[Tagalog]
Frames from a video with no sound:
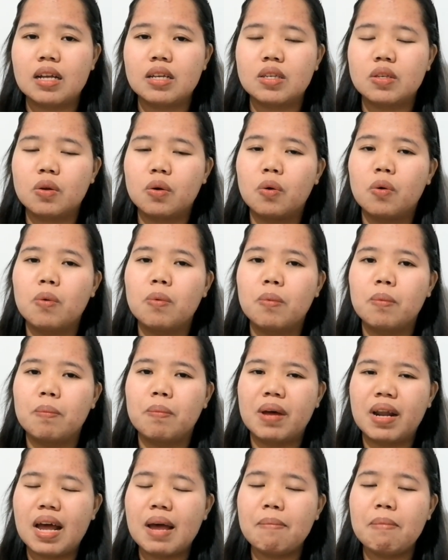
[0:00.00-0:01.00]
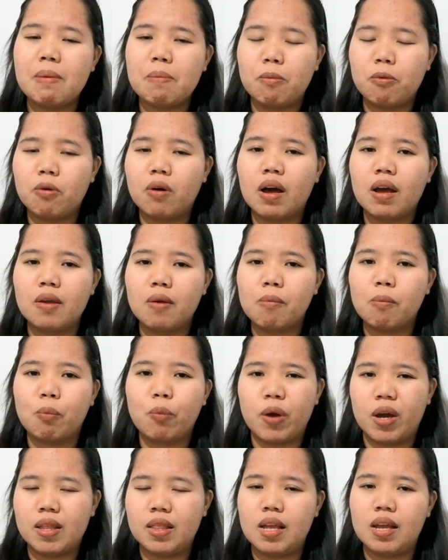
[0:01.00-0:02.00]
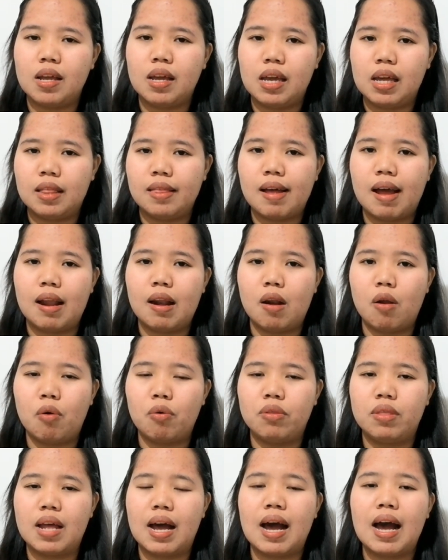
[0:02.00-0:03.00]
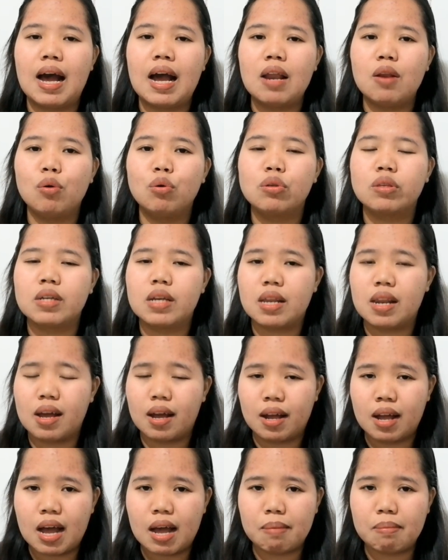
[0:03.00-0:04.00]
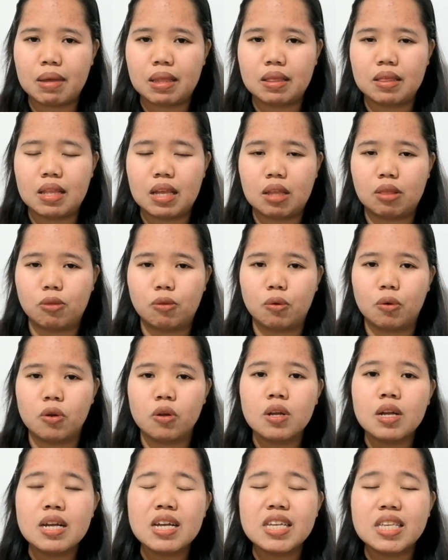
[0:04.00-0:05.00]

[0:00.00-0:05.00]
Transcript: So, marami po kayong pwedeng i-download na halos ginagamit dito